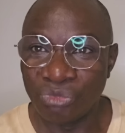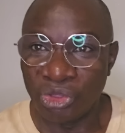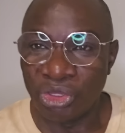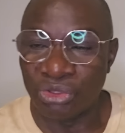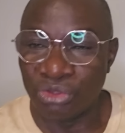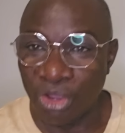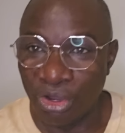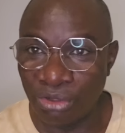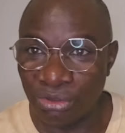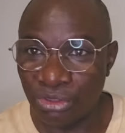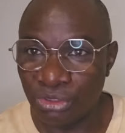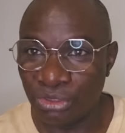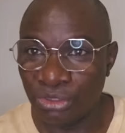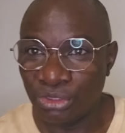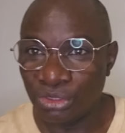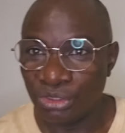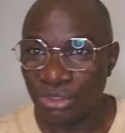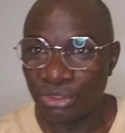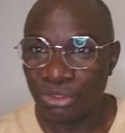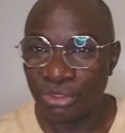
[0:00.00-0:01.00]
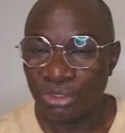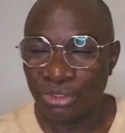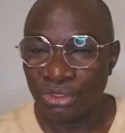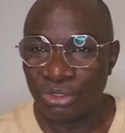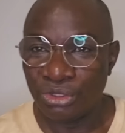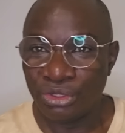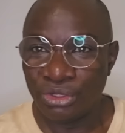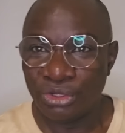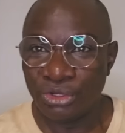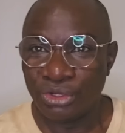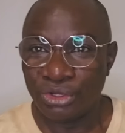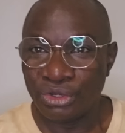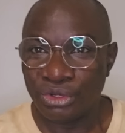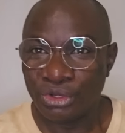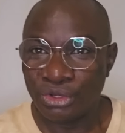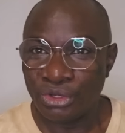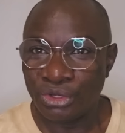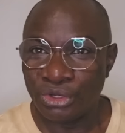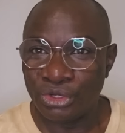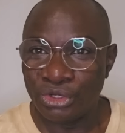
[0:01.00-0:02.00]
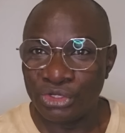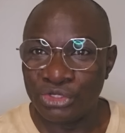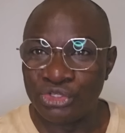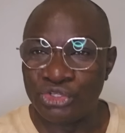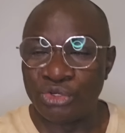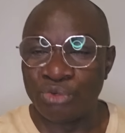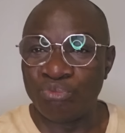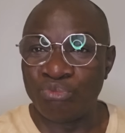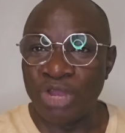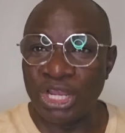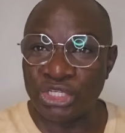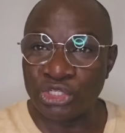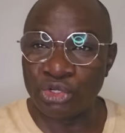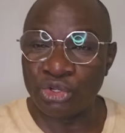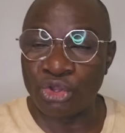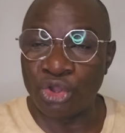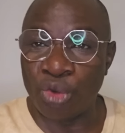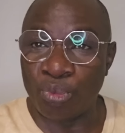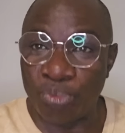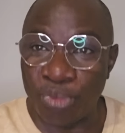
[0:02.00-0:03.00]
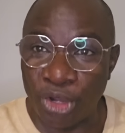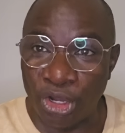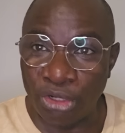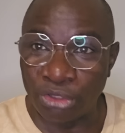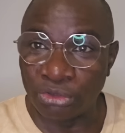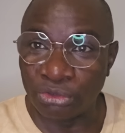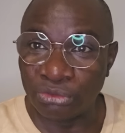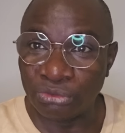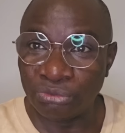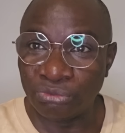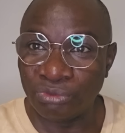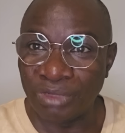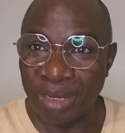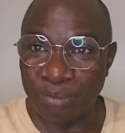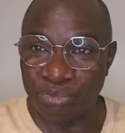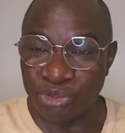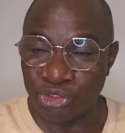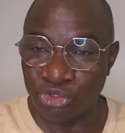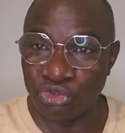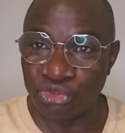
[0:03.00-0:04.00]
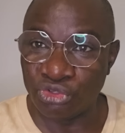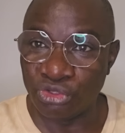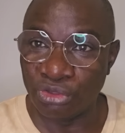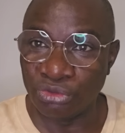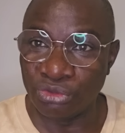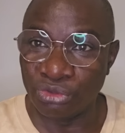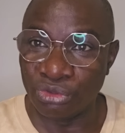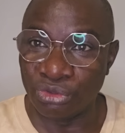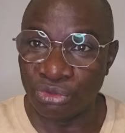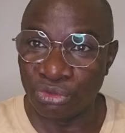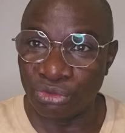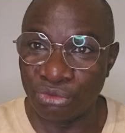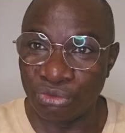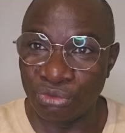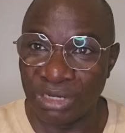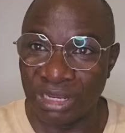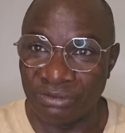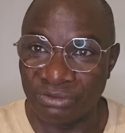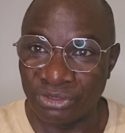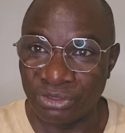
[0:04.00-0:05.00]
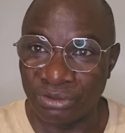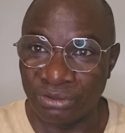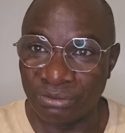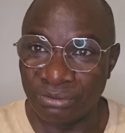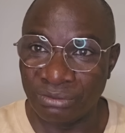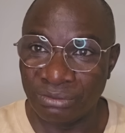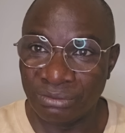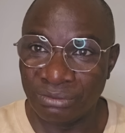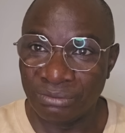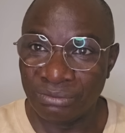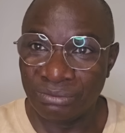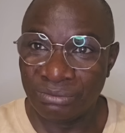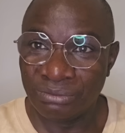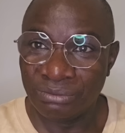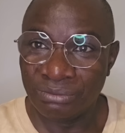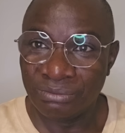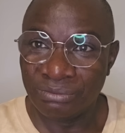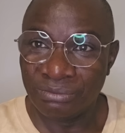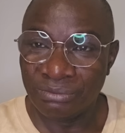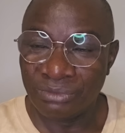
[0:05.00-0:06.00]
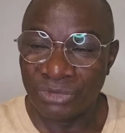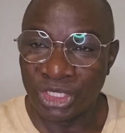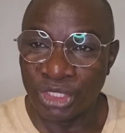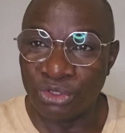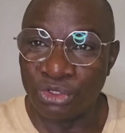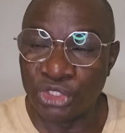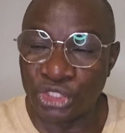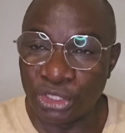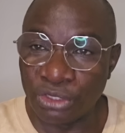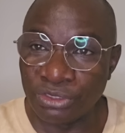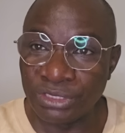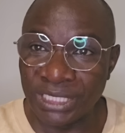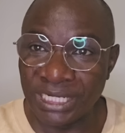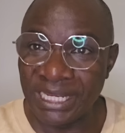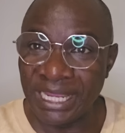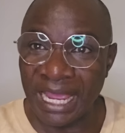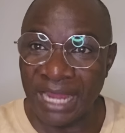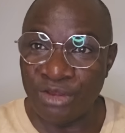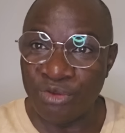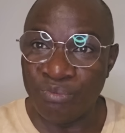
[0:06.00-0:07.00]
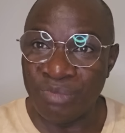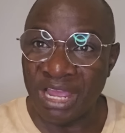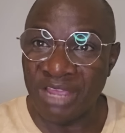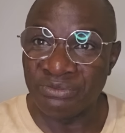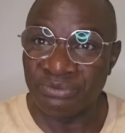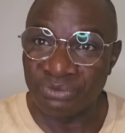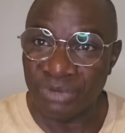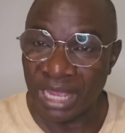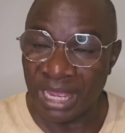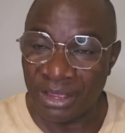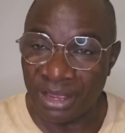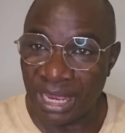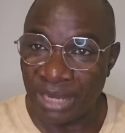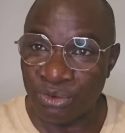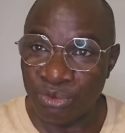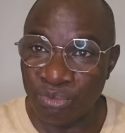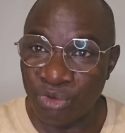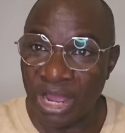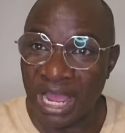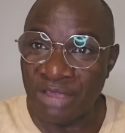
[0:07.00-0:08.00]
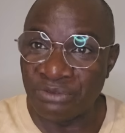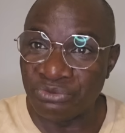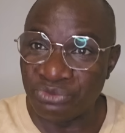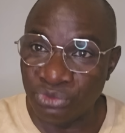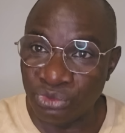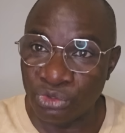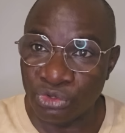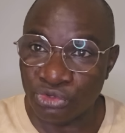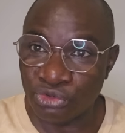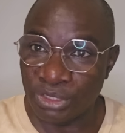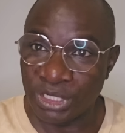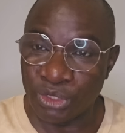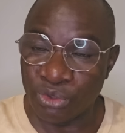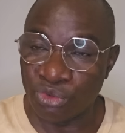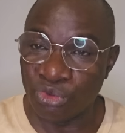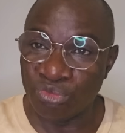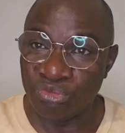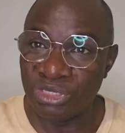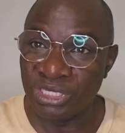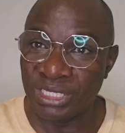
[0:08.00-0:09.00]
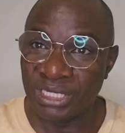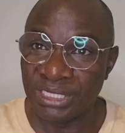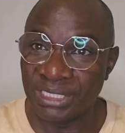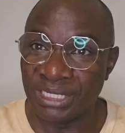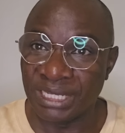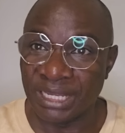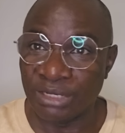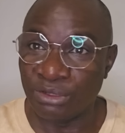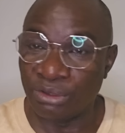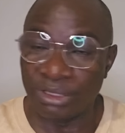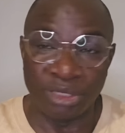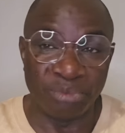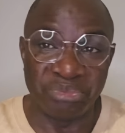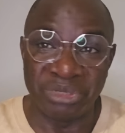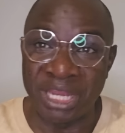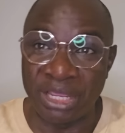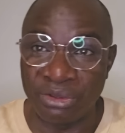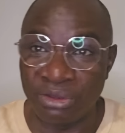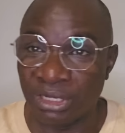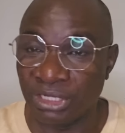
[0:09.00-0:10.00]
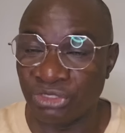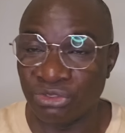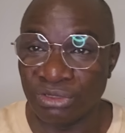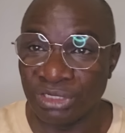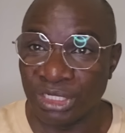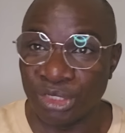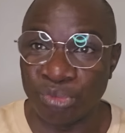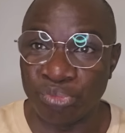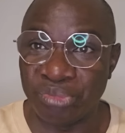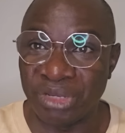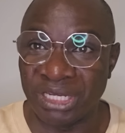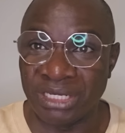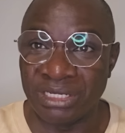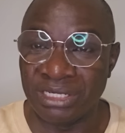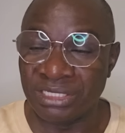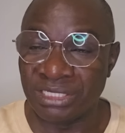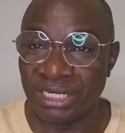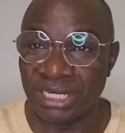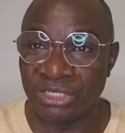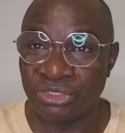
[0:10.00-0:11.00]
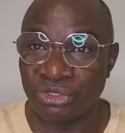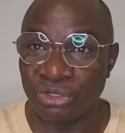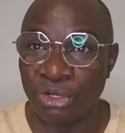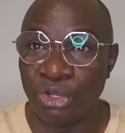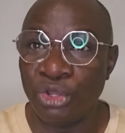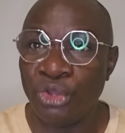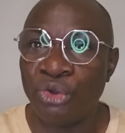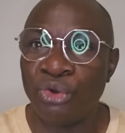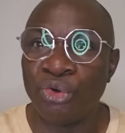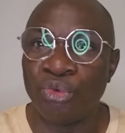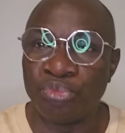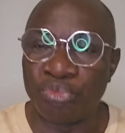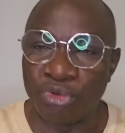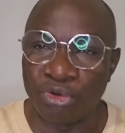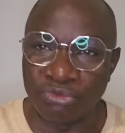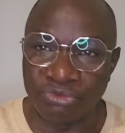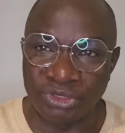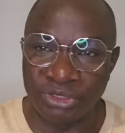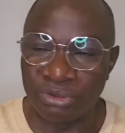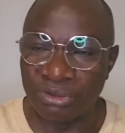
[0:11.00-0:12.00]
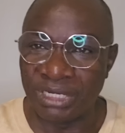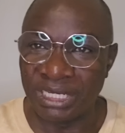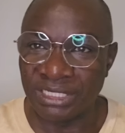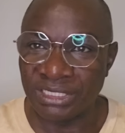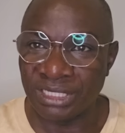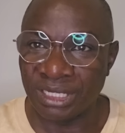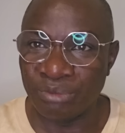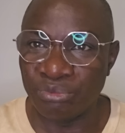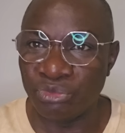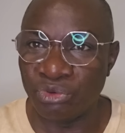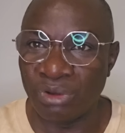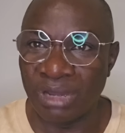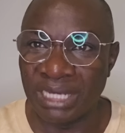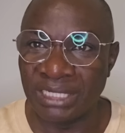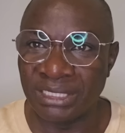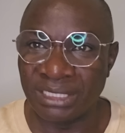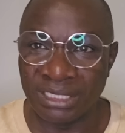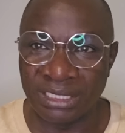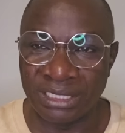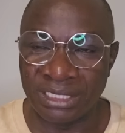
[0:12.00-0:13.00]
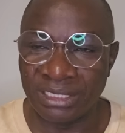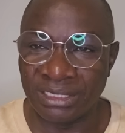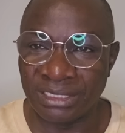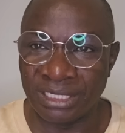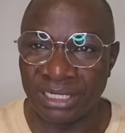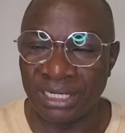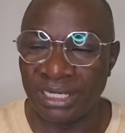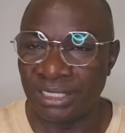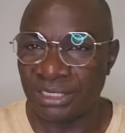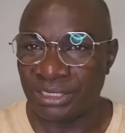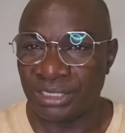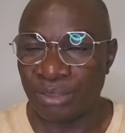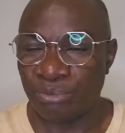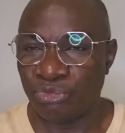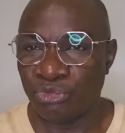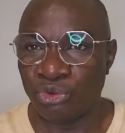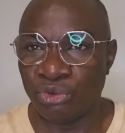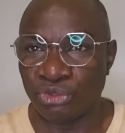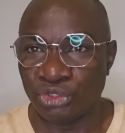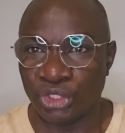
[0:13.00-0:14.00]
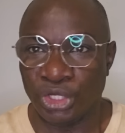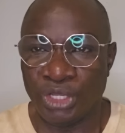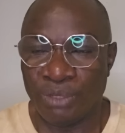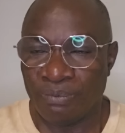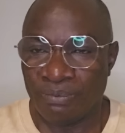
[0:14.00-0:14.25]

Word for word: Donc, je, moi, je comprends la position de Olaf Scholz. Le chancelier allemand a, vu que son économie est décadente. Et puis d'ailleurs, ils sont en train de perdre les élections au profit de l'extrême droite et de l'extrême gauche.